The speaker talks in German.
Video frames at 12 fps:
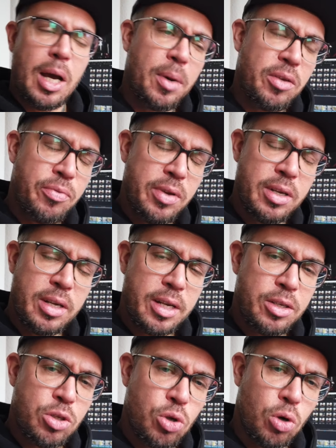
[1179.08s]
aber ich finde
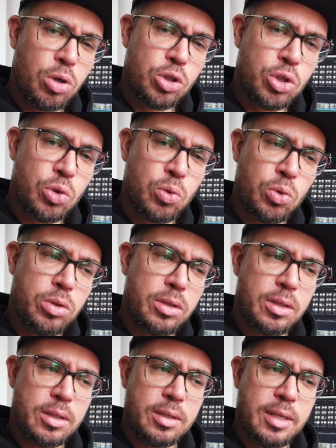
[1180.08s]
dann doch
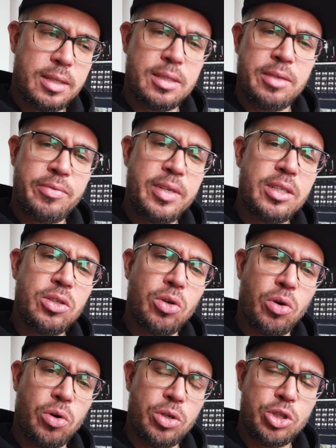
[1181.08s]
schon, dass die
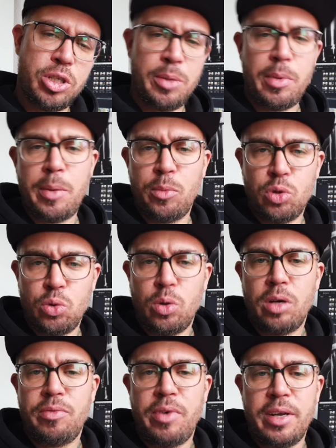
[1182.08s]
Windgeräusche, die beim
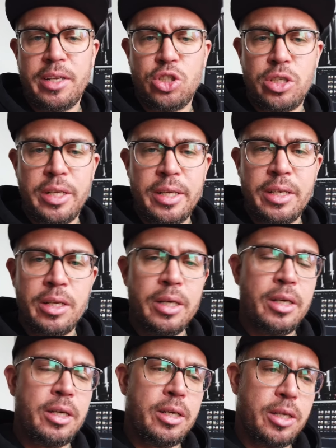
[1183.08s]
Motorradfahren entstehen,
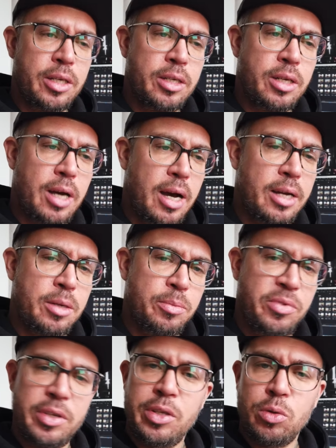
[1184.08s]
in
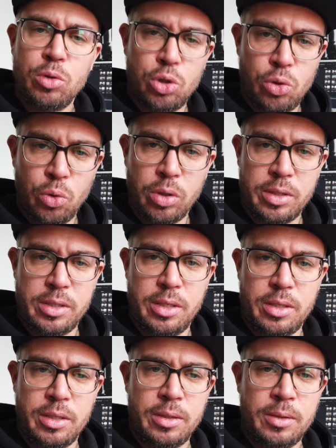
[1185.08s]
einem Video störend
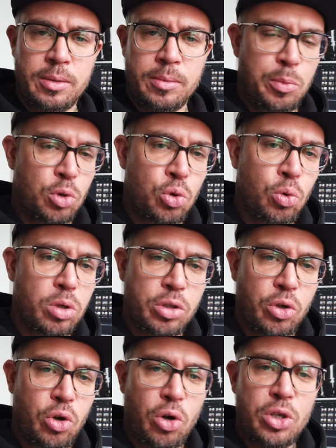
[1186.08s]
sind. Die
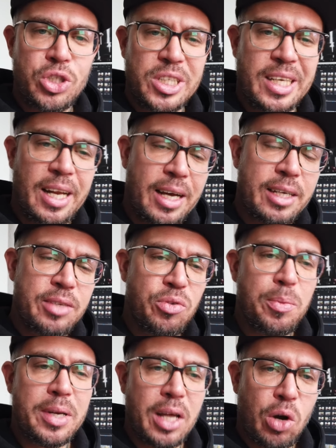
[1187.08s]
Motorengeräusche, klar,
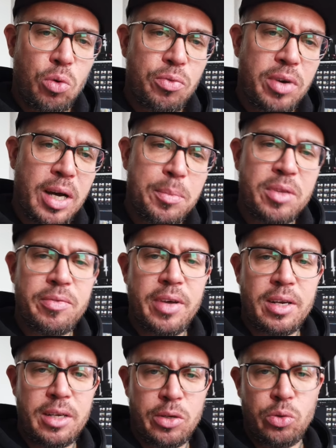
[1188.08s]
die will man drauf haben, die
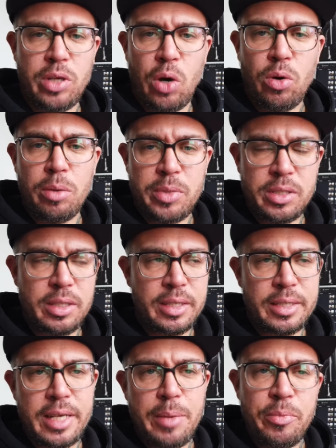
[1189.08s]
werden dadurch auch ein
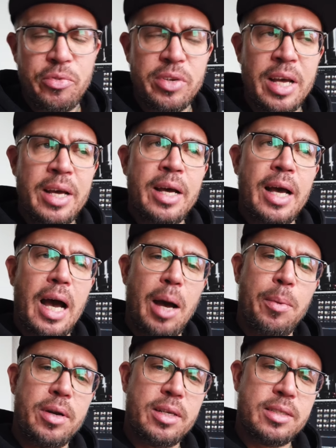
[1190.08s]
bisschen gedämpft,
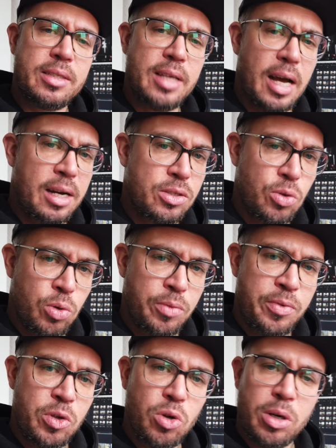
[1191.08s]
aber das ist alles
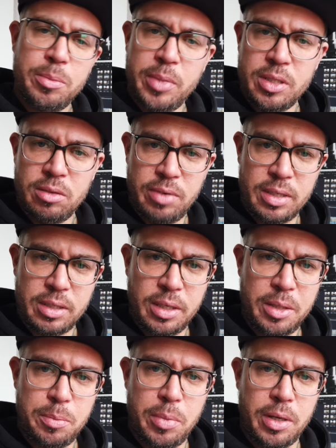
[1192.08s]
irgendwie noch ein bisschen
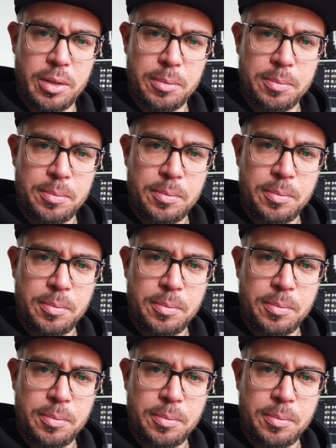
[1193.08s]
vertretbar.